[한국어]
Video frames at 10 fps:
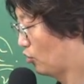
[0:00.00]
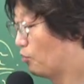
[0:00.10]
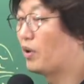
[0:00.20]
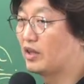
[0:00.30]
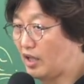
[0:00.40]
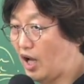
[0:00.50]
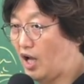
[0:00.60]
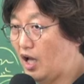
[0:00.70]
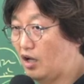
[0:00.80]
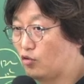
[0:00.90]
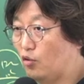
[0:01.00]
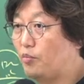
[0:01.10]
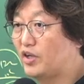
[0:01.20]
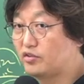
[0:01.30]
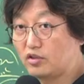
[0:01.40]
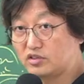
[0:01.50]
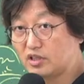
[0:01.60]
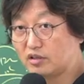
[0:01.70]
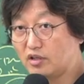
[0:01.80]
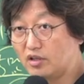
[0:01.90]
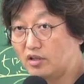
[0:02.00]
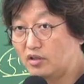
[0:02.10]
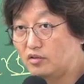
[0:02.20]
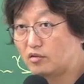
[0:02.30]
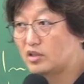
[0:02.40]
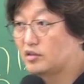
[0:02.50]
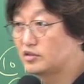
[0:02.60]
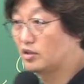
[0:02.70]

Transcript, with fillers: 곱한다. 곱해서 결정하는 거야. 여기까지